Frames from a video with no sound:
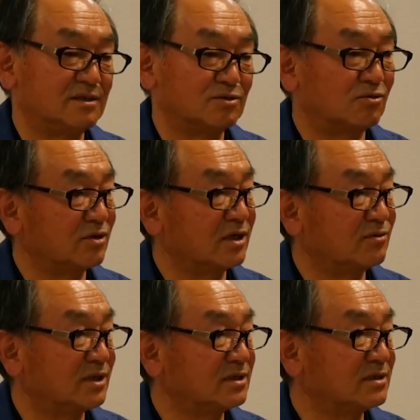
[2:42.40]
そこら
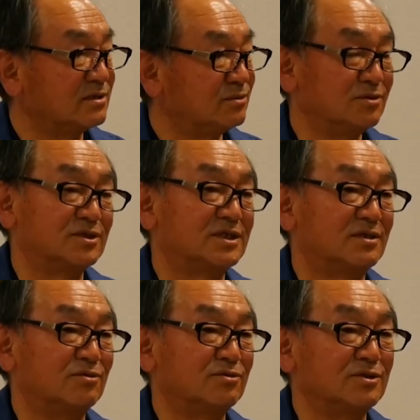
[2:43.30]
辺は自分とし
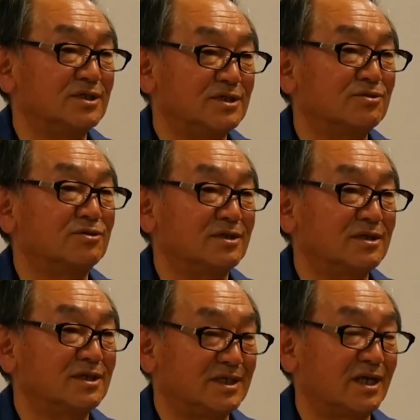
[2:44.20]
たら本当に非常に
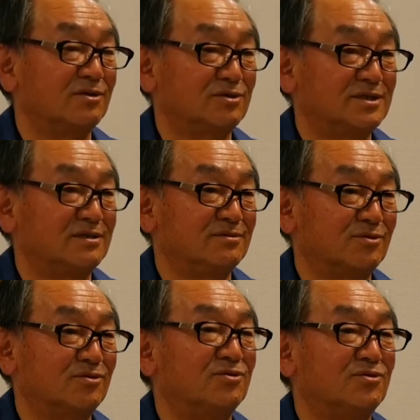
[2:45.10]
期待をしている
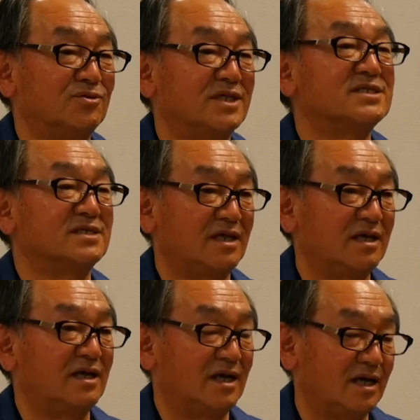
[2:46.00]
ところです
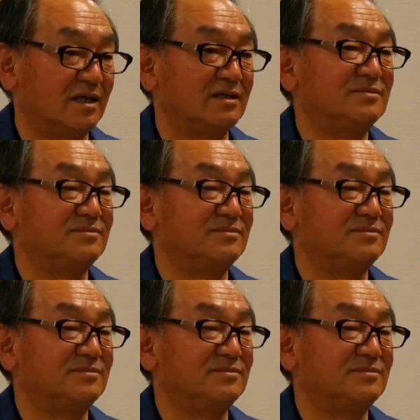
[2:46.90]
ね。はい、